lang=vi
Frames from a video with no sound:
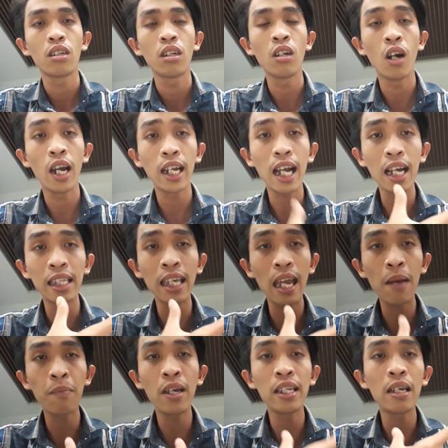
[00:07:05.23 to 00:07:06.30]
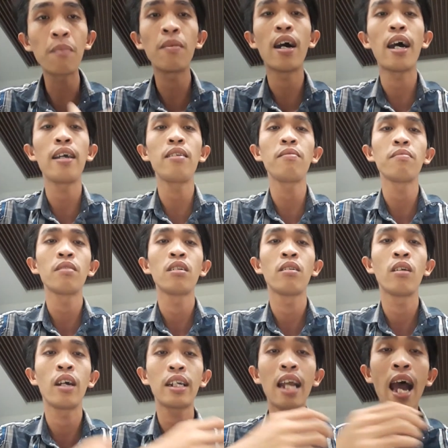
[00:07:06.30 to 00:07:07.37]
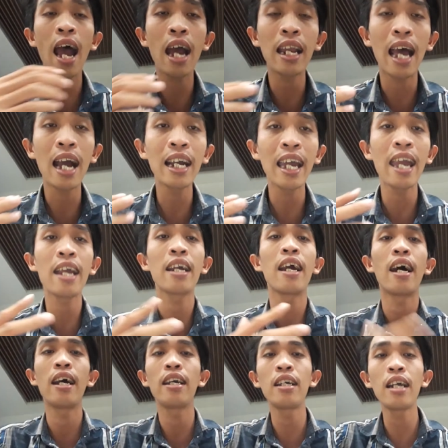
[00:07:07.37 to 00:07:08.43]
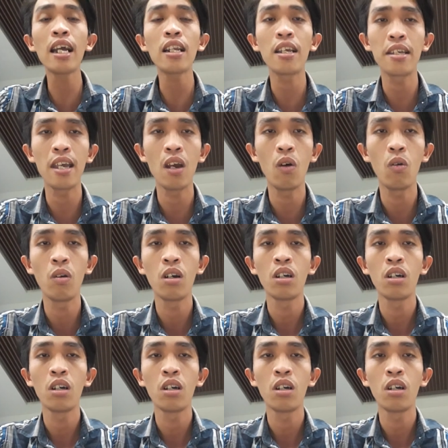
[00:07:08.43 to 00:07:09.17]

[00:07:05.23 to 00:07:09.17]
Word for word: người ta xem đi xem lại người ta đã khen ngợi rất là nhiều